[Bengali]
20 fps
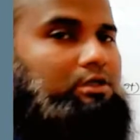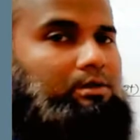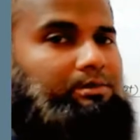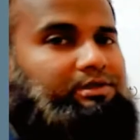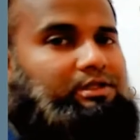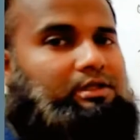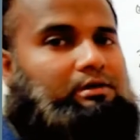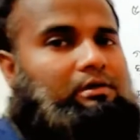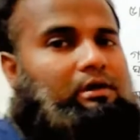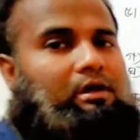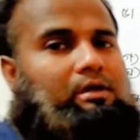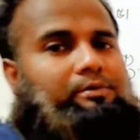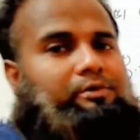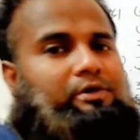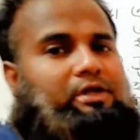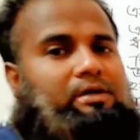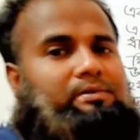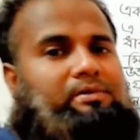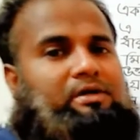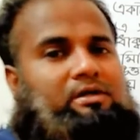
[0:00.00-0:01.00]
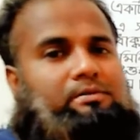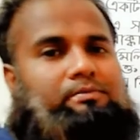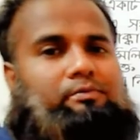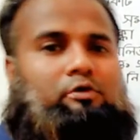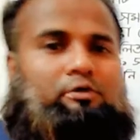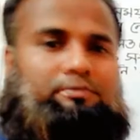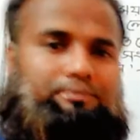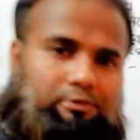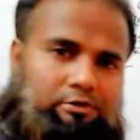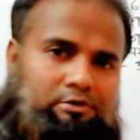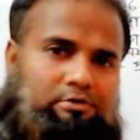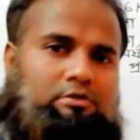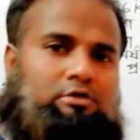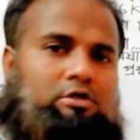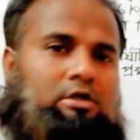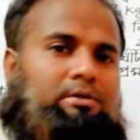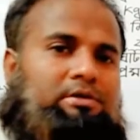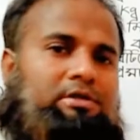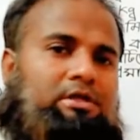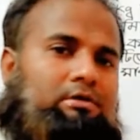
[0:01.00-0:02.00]
সমাধান করার পরে আবার বোর্ড প্রশ্ন
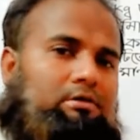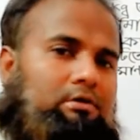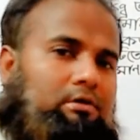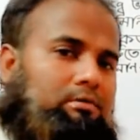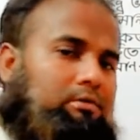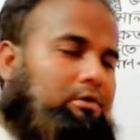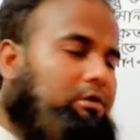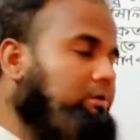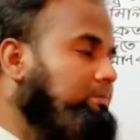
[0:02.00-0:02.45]
সমাধান করব